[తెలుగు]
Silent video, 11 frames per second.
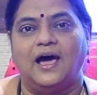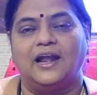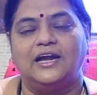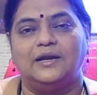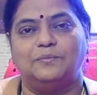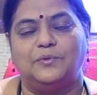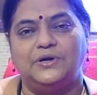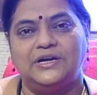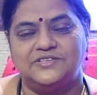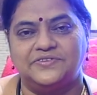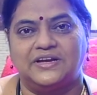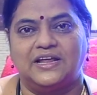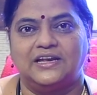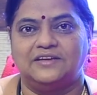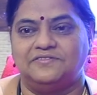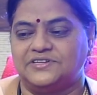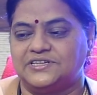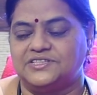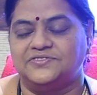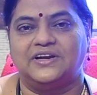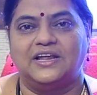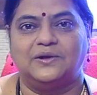అలాంటి మొండి జ్వరాలకి విష
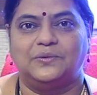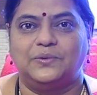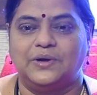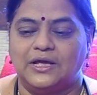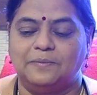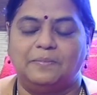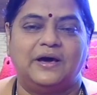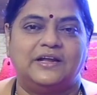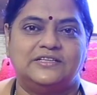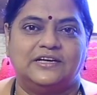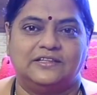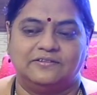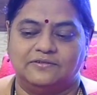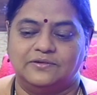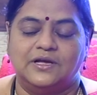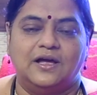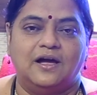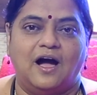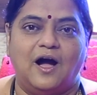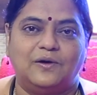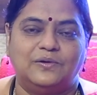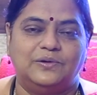జ్వరాలకు కూడా ఈ పారిజాతం
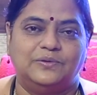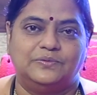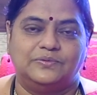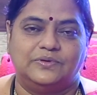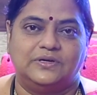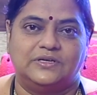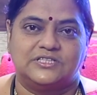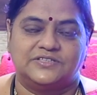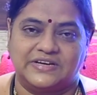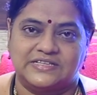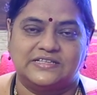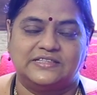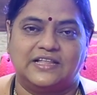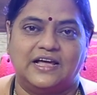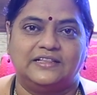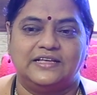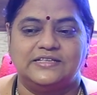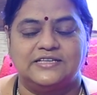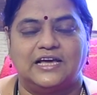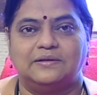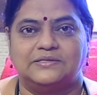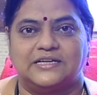ఆకులు స్వరసం తాగితే
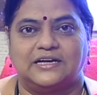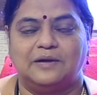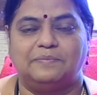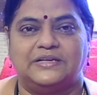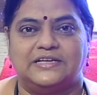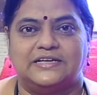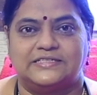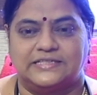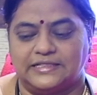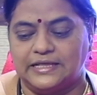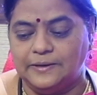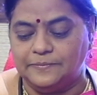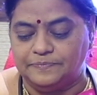చాలా చక్కగా పనిచేస్తుంది